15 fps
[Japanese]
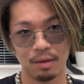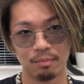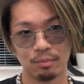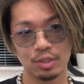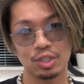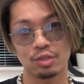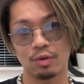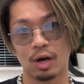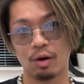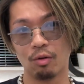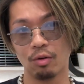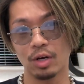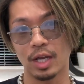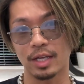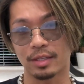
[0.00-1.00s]
もしくは
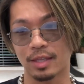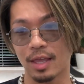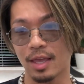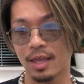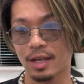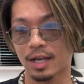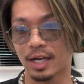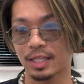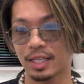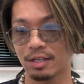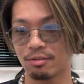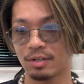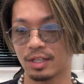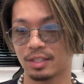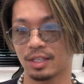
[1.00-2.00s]
本来定価で
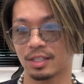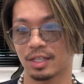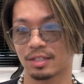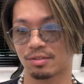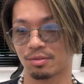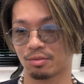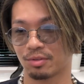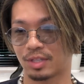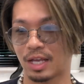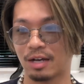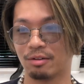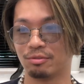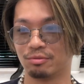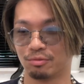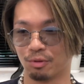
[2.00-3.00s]
売れてたその
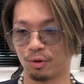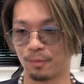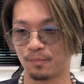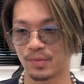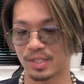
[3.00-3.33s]
ダウンを